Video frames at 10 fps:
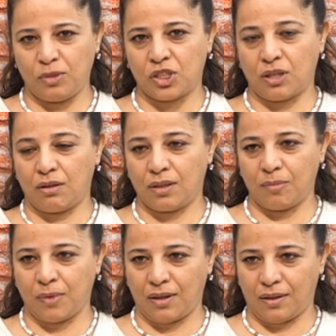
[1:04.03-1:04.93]

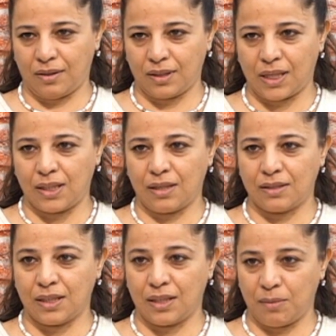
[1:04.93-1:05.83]
وبالشراكة مع
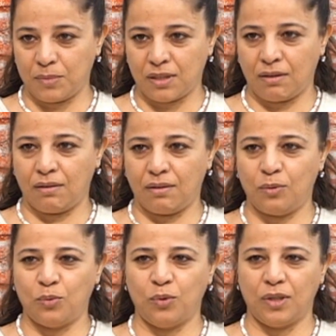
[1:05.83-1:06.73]
كاريتاس
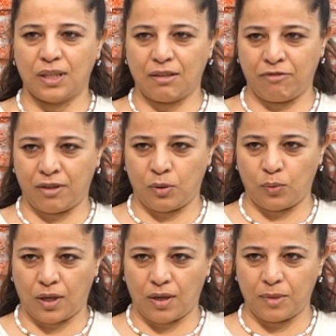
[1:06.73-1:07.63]
النمسا وكفا
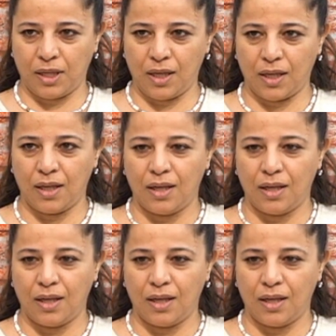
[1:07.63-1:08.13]
وعامل